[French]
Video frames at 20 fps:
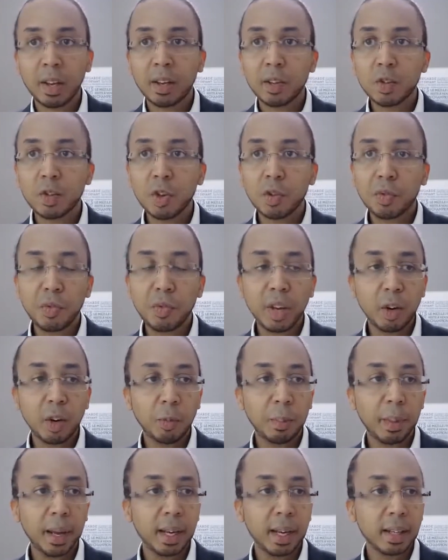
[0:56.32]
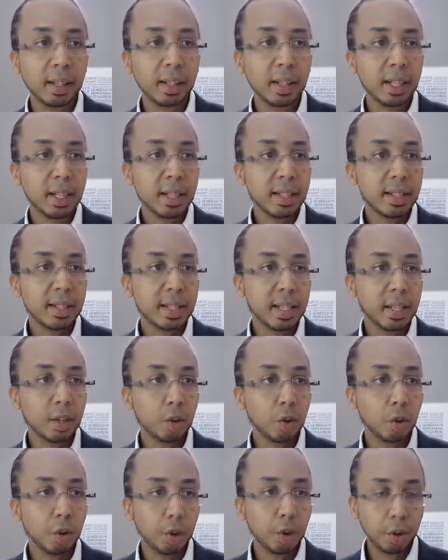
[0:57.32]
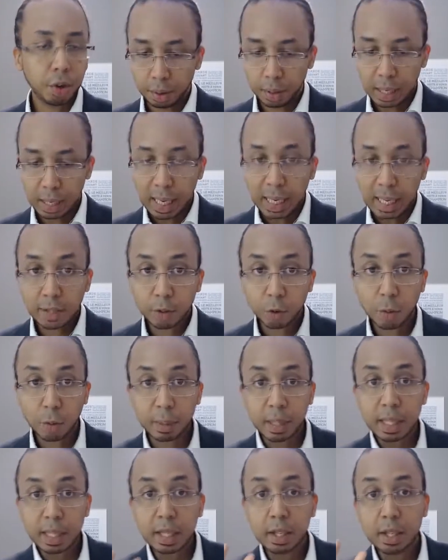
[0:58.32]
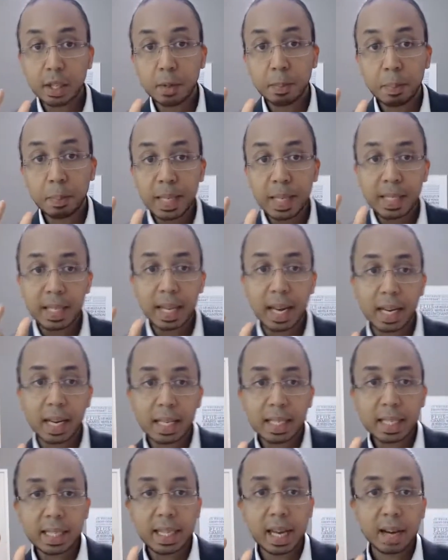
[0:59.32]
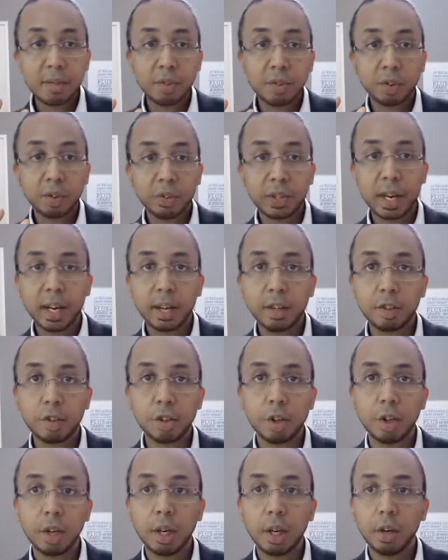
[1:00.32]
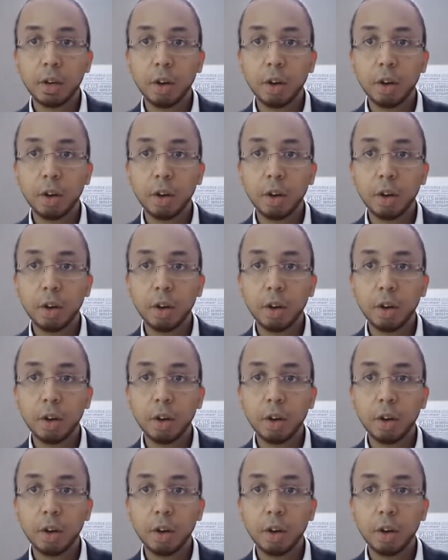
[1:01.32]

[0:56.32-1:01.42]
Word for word: ce phénomène, c'est que les entreprises qui spécialisent davantage